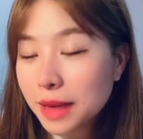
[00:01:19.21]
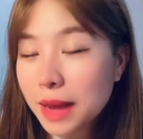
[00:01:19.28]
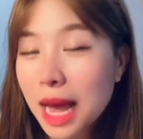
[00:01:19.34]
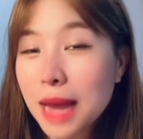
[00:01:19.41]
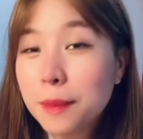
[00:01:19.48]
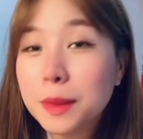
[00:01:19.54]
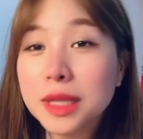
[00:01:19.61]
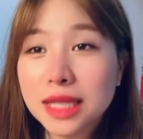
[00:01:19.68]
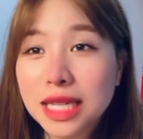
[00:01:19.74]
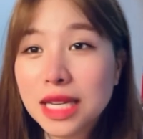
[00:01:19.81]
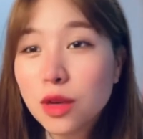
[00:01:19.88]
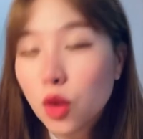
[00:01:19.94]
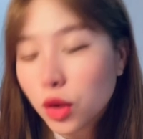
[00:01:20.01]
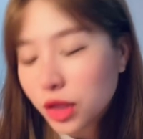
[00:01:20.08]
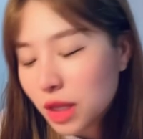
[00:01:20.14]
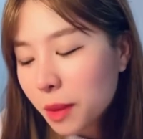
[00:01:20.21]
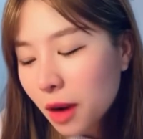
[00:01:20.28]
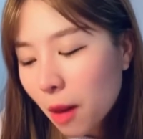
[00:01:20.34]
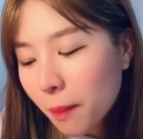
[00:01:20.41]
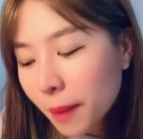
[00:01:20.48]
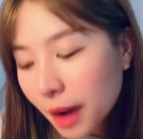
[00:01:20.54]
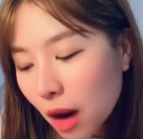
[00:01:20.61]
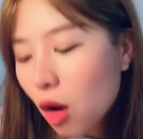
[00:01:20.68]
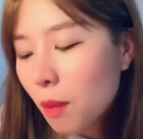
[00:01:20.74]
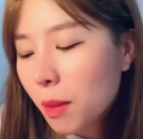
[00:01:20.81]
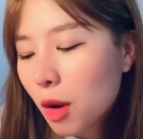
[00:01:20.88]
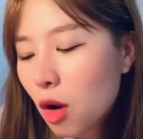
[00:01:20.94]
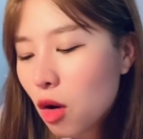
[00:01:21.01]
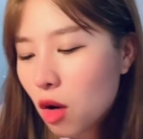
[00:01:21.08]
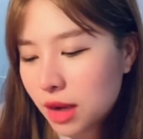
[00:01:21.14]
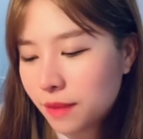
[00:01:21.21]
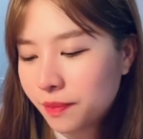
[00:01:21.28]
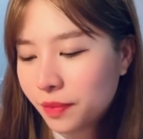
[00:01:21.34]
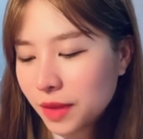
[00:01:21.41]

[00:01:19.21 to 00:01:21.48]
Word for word: ให้พื้นที่คนที่พร้อมพร้อมก่อน